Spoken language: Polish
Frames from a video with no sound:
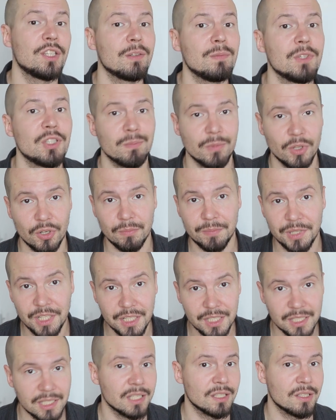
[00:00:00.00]
żebyśmy
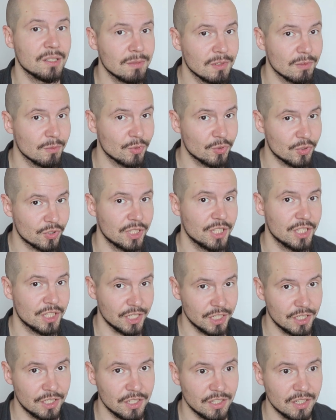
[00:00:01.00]
robili ze sobą różne
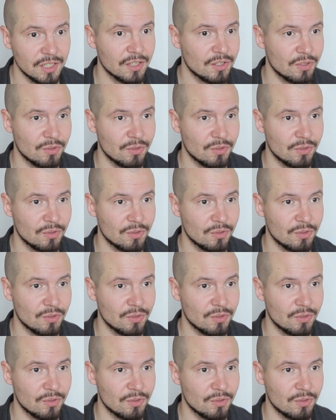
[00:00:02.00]
rzeczy,